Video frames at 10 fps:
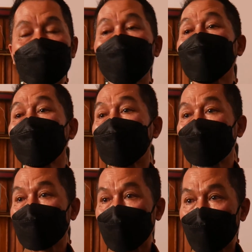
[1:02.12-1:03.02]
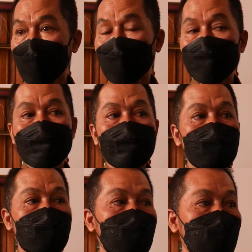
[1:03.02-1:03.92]
kekhawatiran kita
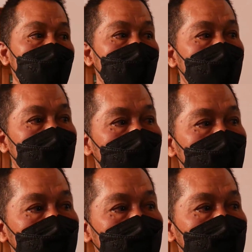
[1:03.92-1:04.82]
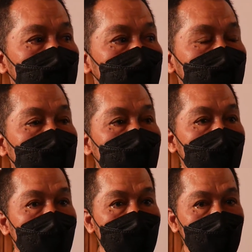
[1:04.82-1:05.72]
karena
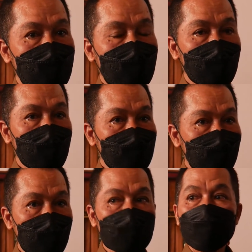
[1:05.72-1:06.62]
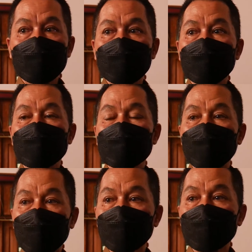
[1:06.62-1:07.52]
tadi malam pun saya juga di
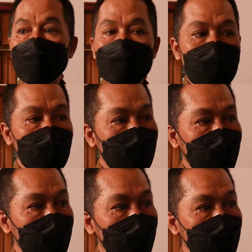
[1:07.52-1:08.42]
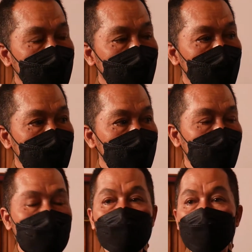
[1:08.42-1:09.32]
Simpang 7 sampai saya
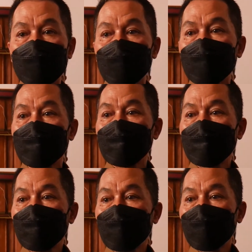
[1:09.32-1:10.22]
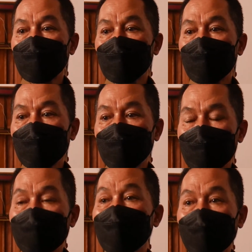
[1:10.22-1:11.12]
sidak di uh,
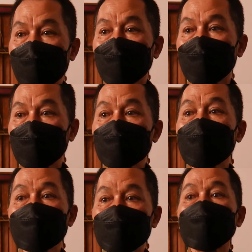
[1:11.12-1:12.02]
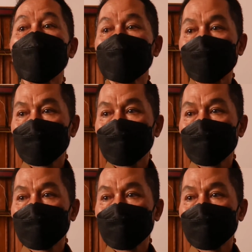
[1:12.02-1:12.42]
ini Ramayana itu saya sendirian.